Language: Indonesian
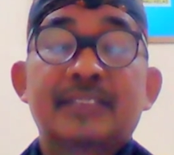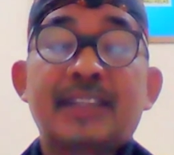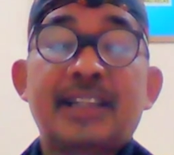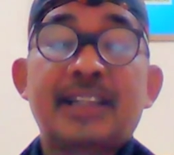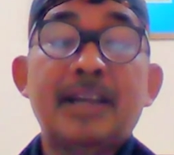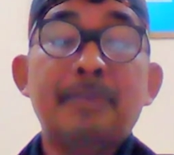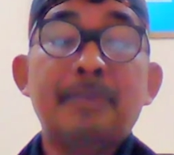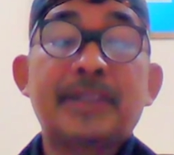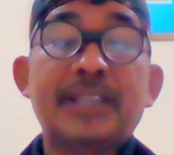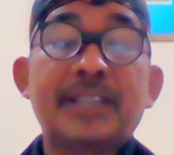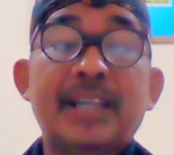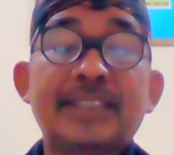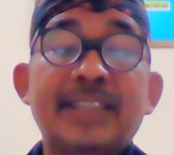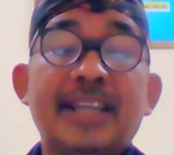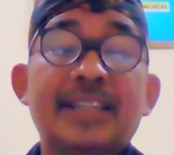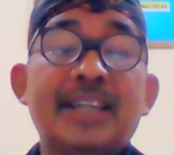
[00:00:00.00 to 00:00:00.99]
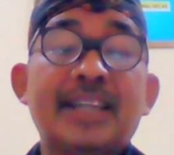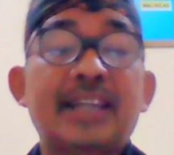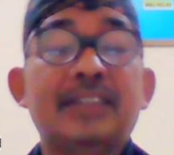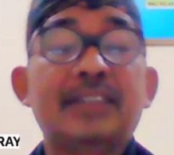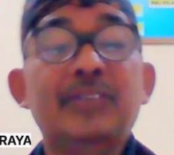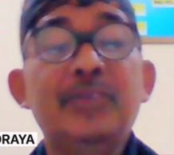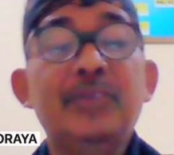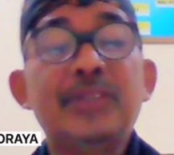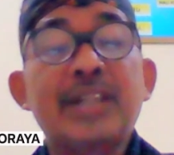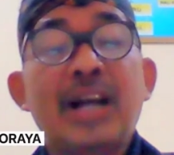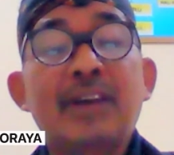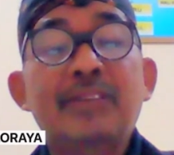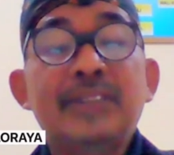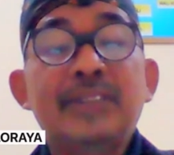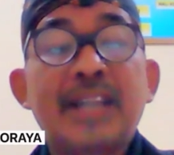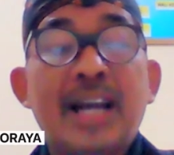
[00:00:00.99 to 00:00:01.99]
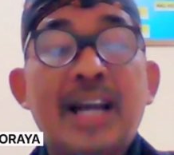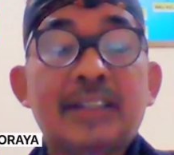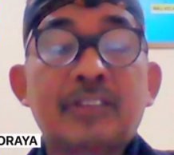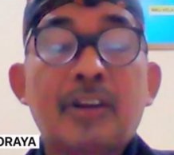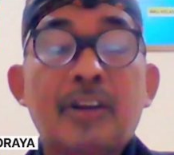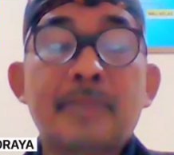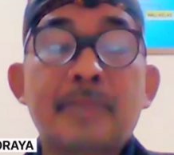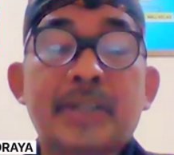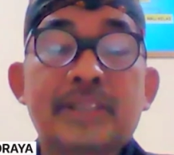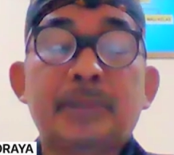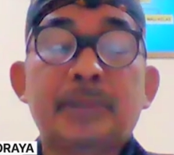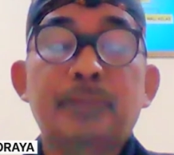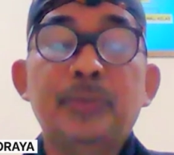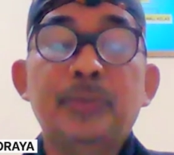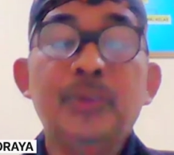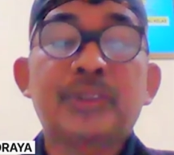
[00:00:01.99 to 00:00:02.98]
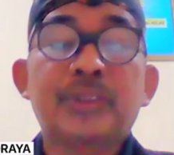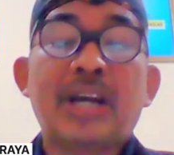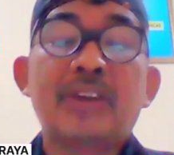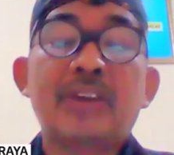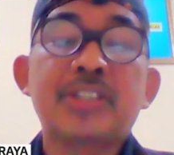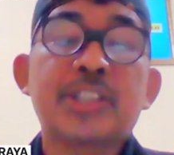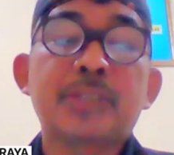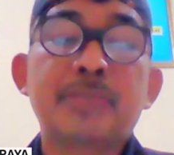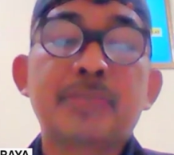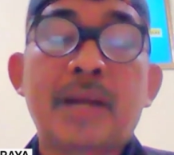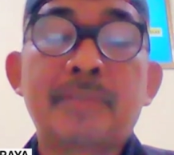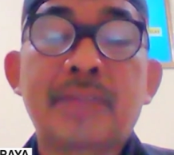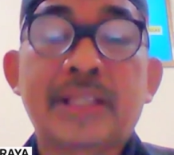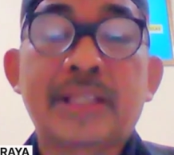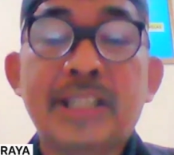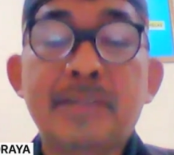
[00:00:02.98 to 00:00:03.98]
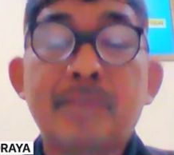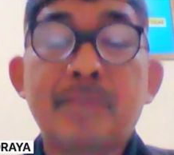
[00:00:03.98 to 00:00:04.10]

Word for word: Karena berdasarkan Undang-Undang Nomor 10 Tahun 1950